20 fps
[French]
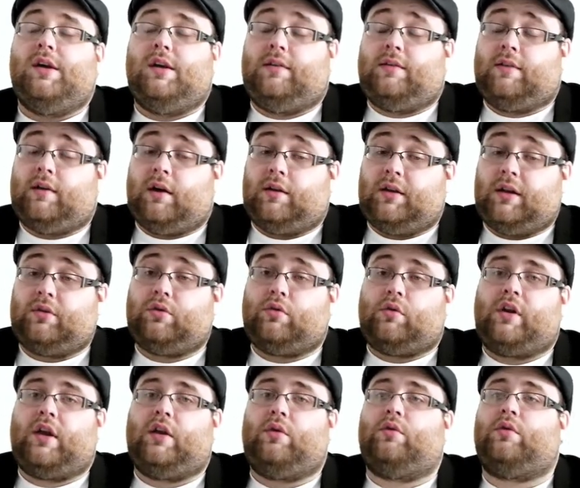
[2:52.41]
et c'est un axe sur
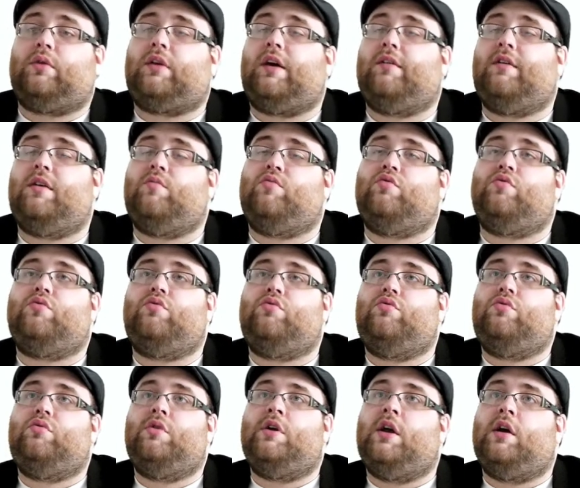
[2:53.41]
lequel on travaille
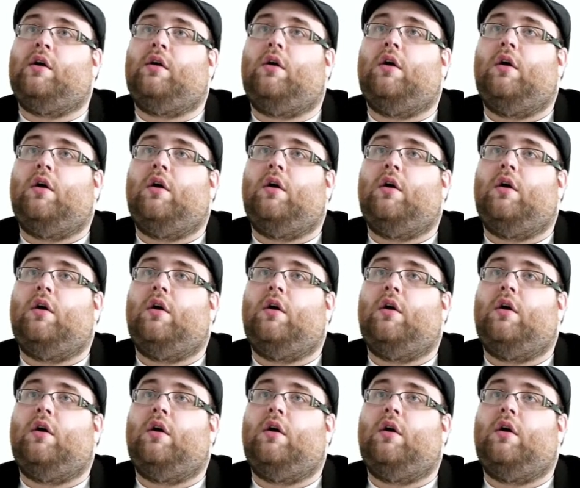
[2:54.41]
beaucoup et,